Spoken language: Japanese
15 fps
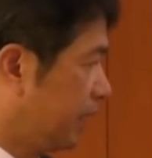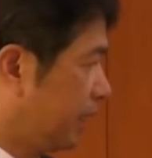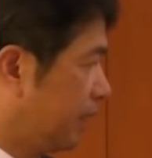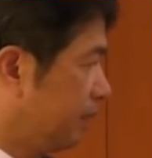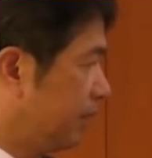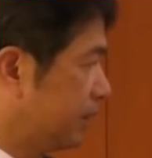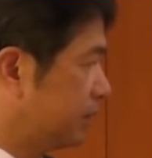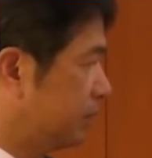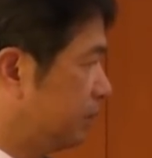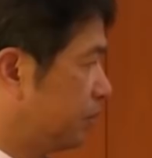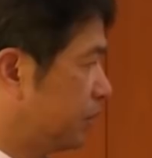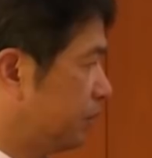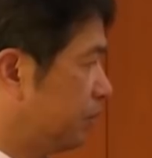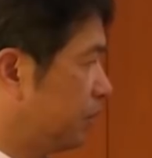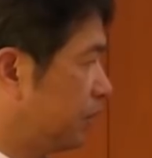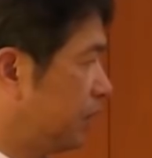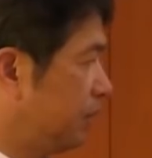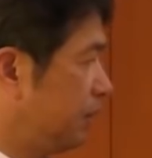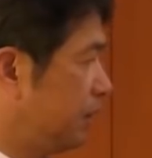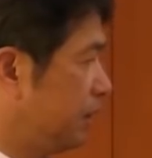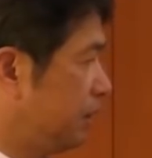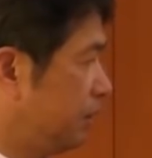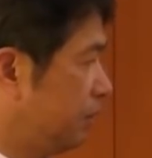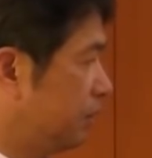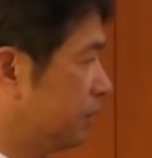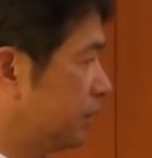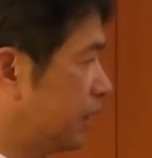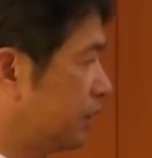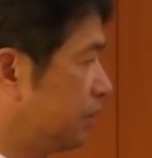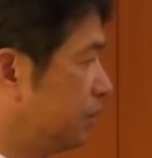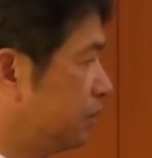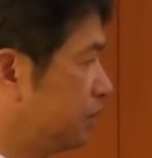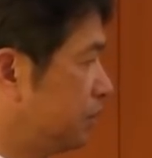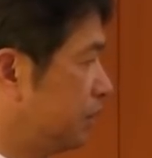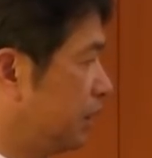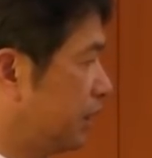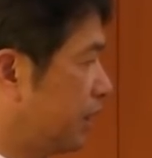えまずそもそも日々の作業